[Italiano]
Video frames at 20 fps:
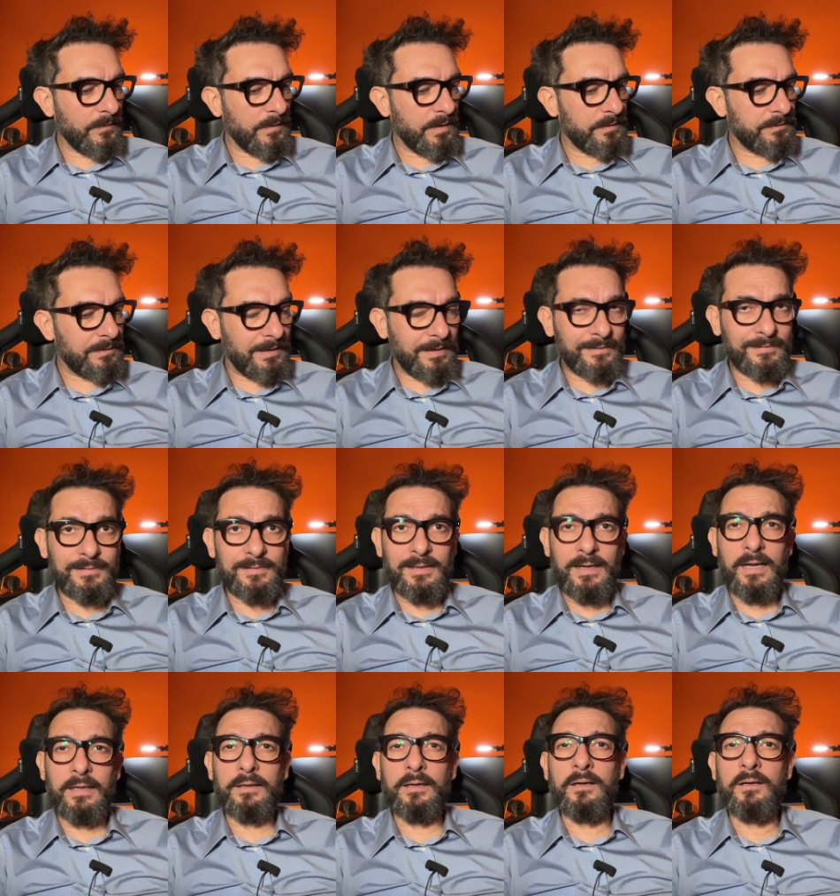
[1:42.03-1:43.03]
della
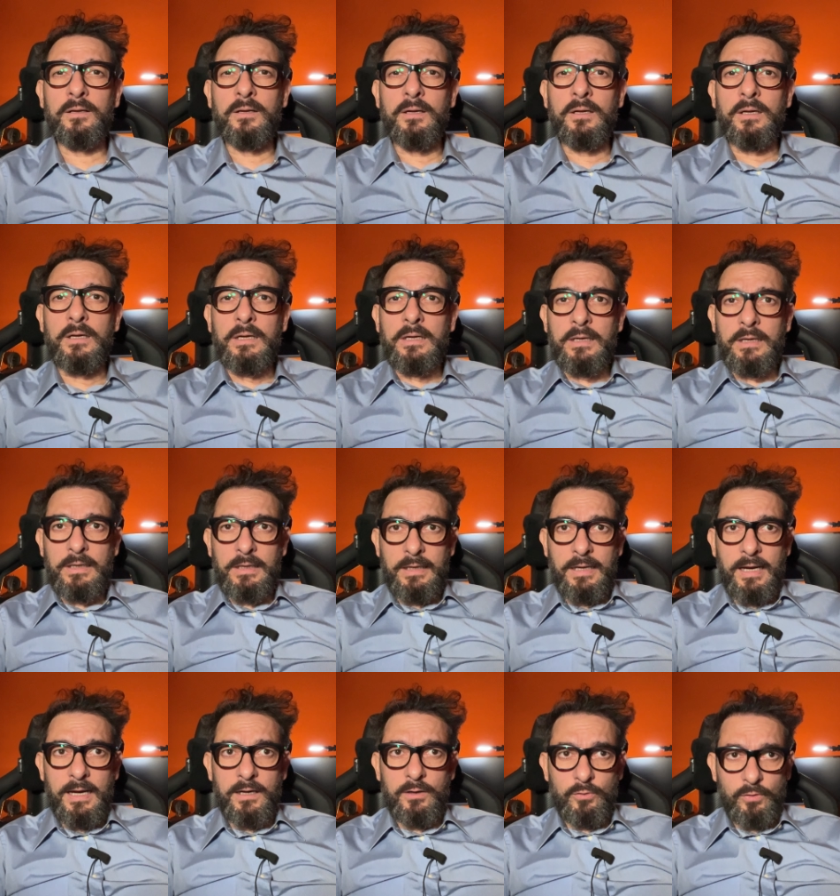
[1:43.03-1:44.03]
strada.
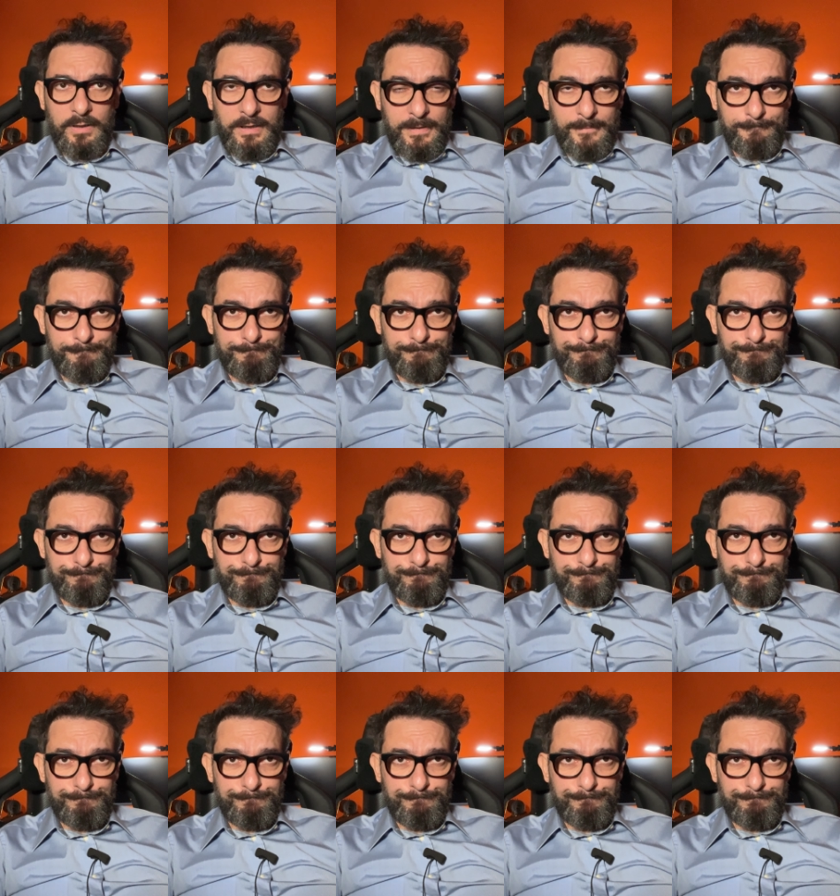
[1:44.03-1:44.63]
Allora,